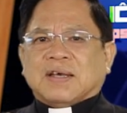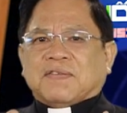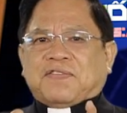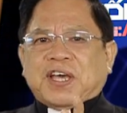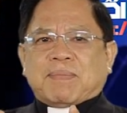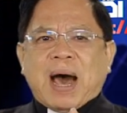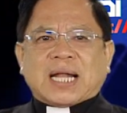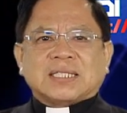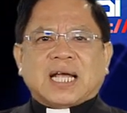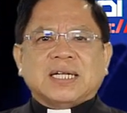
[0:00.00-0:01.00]
vì
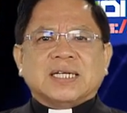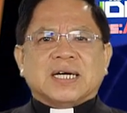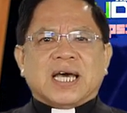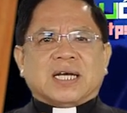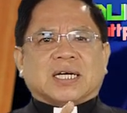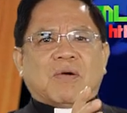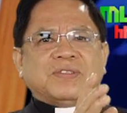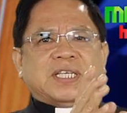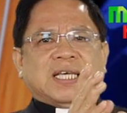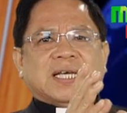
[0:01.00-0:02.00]
bản thân người
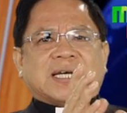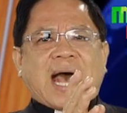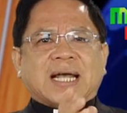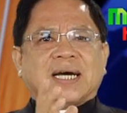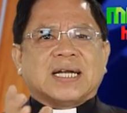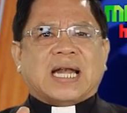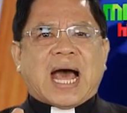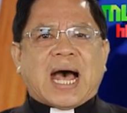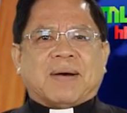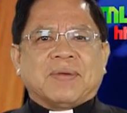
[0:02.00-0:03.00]
không gì khác hơn
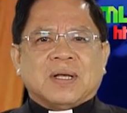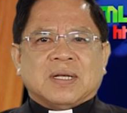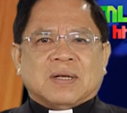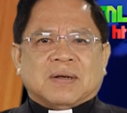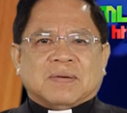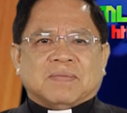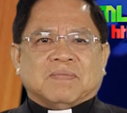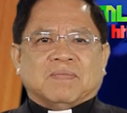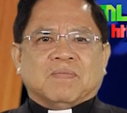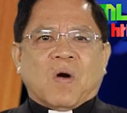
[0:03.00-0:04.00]
là
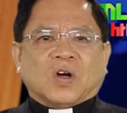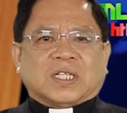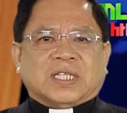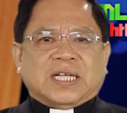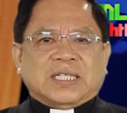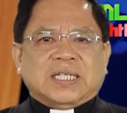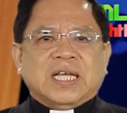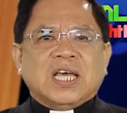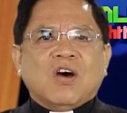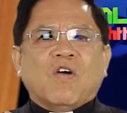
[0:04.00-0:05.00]
một tình
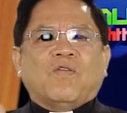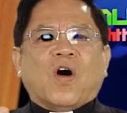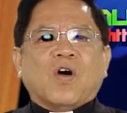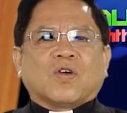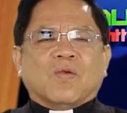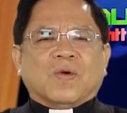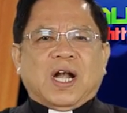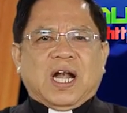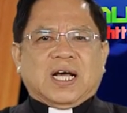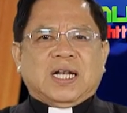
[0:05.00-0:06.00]
yêu vô cùng
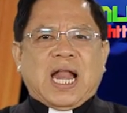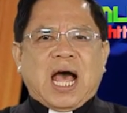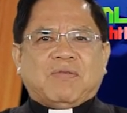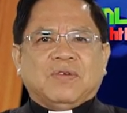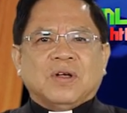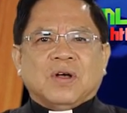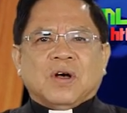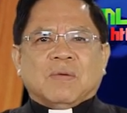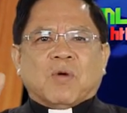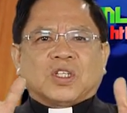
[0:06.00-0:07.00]
lớn lao
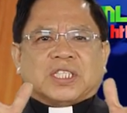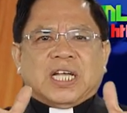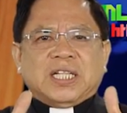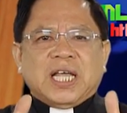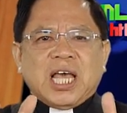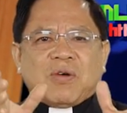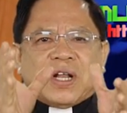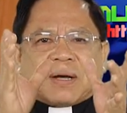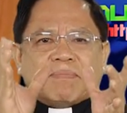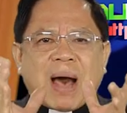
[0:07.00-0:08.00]
một tình yêu
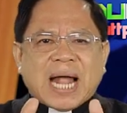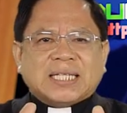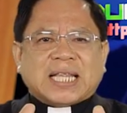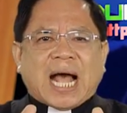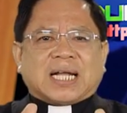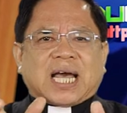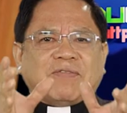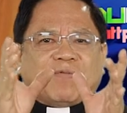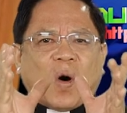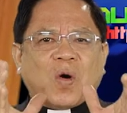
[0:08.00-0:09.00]
được ban tặng
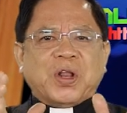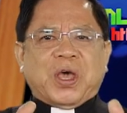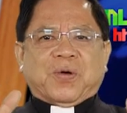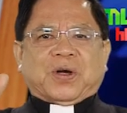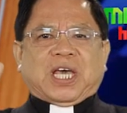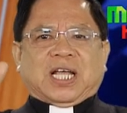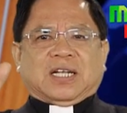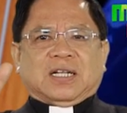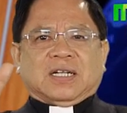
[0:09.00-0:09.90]
cách vô điều kiện